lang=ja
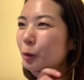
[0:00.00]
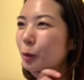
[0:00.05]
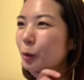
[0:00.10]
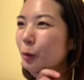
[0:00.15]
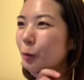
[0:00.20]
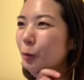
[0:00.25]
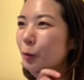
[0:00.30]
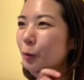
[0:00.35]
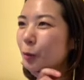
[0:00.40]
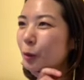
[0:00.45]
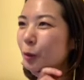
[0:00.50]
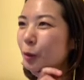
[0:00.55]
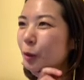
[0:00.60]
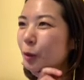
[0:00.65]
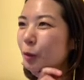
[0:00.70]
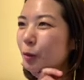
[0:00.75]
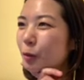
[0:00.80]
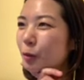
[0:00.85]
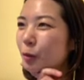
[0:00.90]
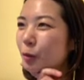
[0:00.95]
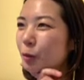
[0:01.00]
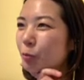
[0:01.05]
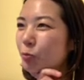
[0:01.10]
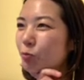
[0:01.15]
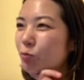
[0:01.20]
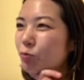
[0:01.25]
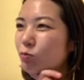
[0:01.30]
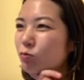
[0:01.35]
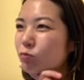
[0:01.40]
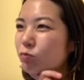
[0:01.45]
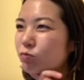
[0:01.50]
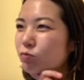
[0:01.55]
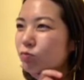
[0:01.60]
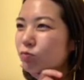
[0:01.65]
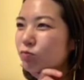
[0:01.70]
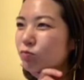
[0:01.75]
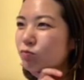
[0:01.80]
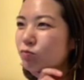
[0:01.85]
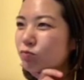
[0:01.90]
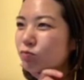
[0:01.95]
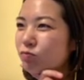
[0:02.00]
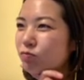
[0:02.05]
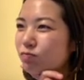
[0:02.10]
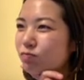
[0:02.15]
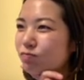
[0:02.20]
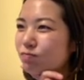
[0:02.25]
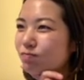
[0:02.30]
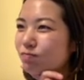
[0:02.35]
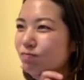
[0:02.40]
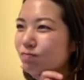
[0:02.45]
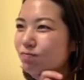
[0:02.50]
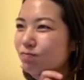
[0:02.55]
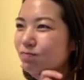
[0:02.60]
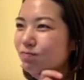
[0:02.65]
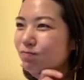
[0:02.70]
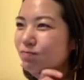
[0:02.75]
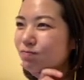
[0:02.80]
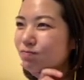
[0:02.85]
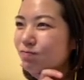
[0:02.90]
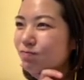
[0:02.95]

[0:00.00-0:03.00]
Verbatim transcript: きようとしている。うーん、